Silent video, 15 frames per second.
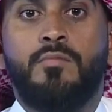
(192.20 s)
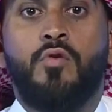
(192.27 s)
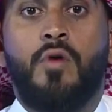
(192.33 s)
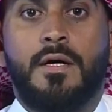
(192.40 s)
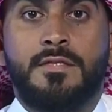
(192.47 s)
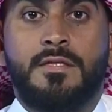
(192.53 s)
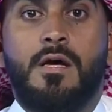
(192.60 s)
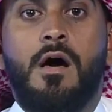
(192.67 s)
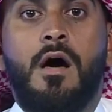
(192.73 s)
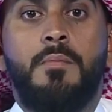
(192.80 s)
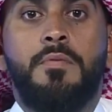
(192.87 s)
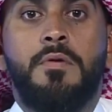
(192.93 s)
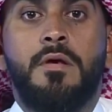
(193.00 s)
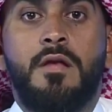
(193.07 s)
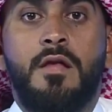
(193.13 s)
أصحاب
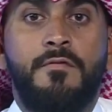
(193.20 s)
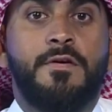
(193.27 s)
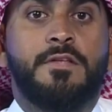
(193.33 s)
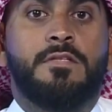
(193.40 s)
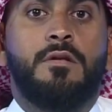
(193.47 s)
النفس